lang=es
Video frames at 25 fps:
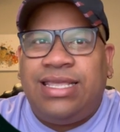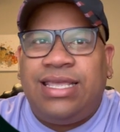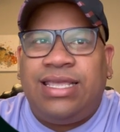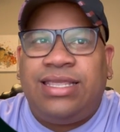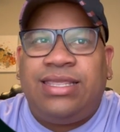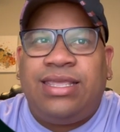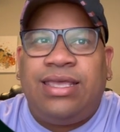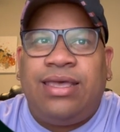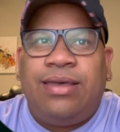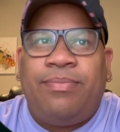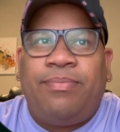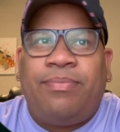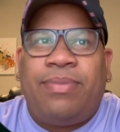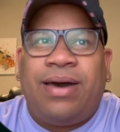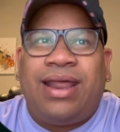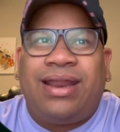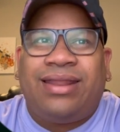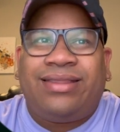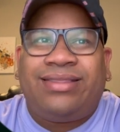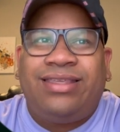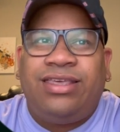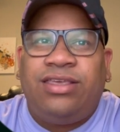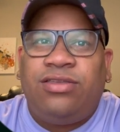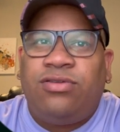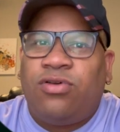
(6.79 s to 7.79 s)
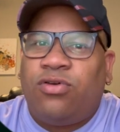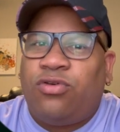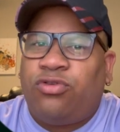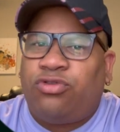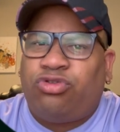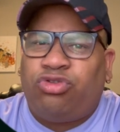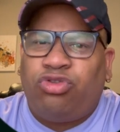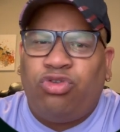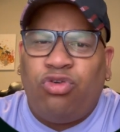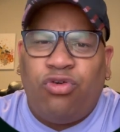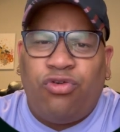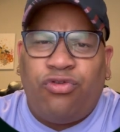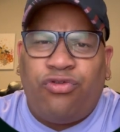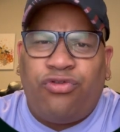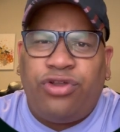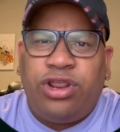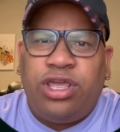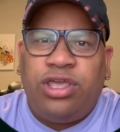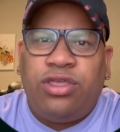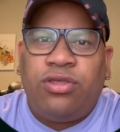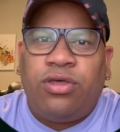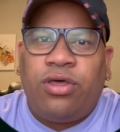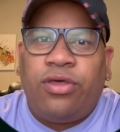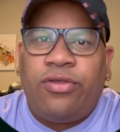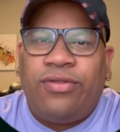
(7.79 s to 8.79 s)
de este partido
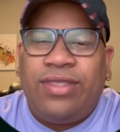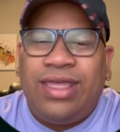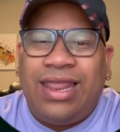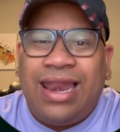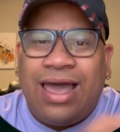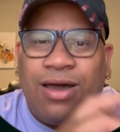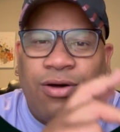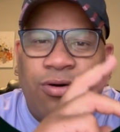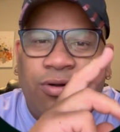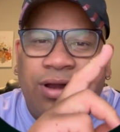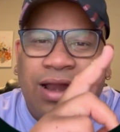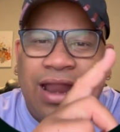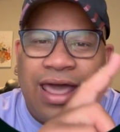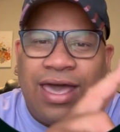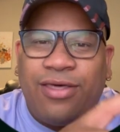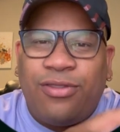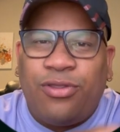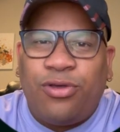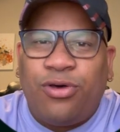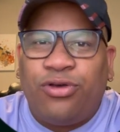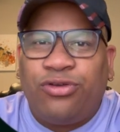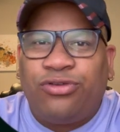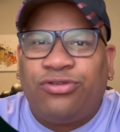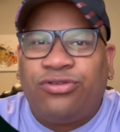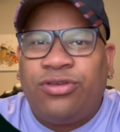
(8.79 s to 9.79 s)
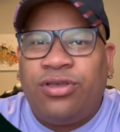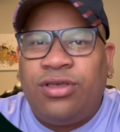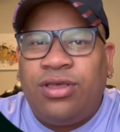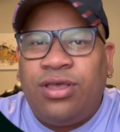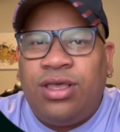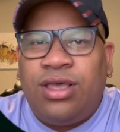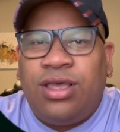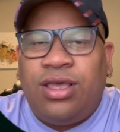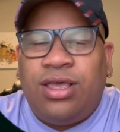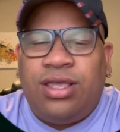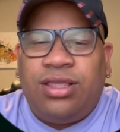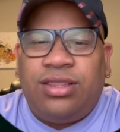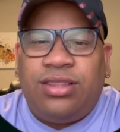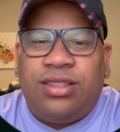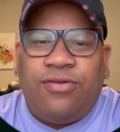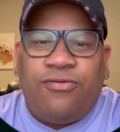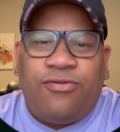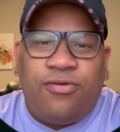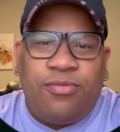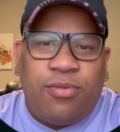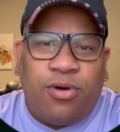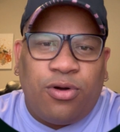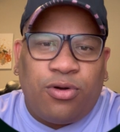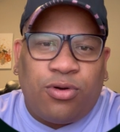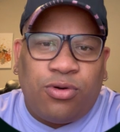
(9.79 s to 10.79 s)
sufrido de la jornada 2 del
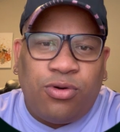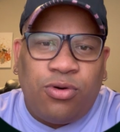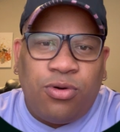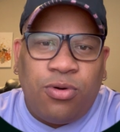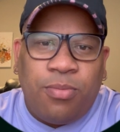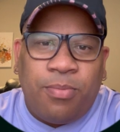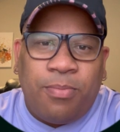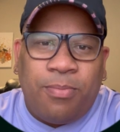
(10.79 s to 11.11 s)
Fútbol Club